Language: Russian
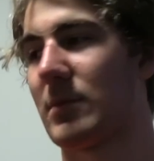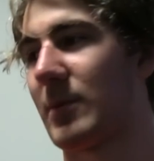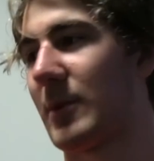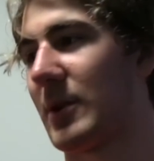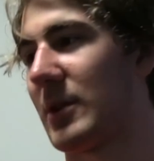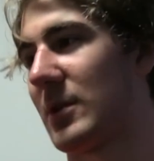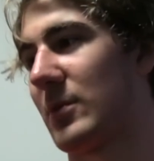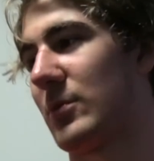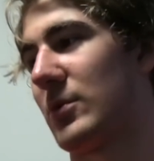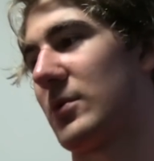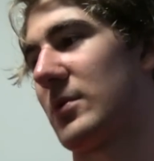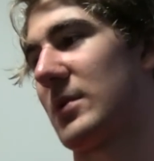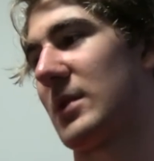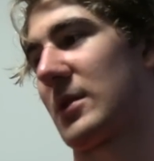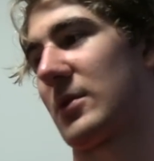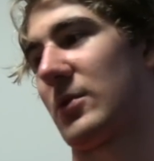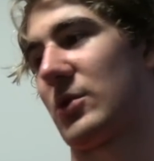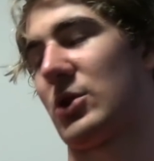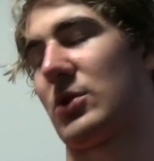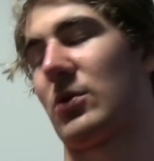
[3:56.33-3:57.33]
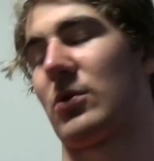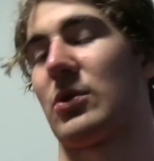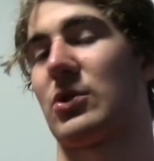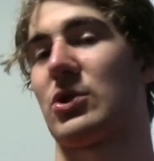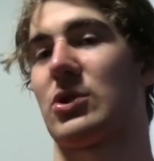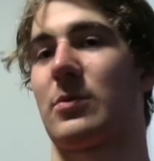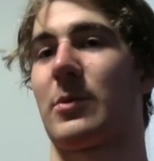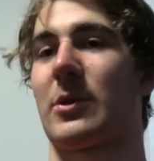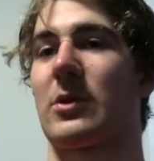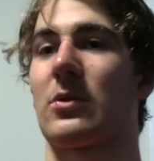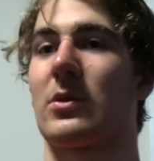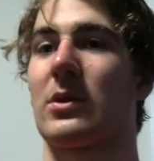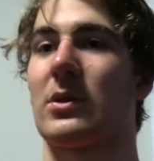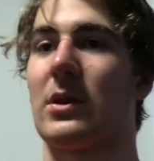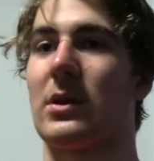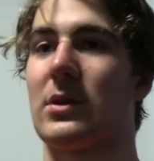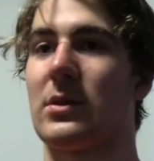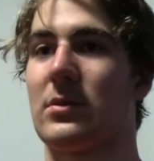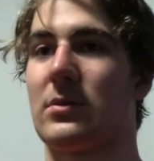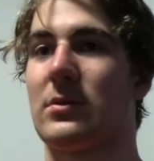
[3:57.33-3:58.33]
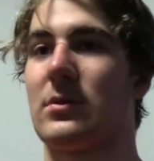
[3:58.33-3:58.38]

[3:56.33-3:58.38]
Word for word: Поэтому так, очень трудно что-то предугадать.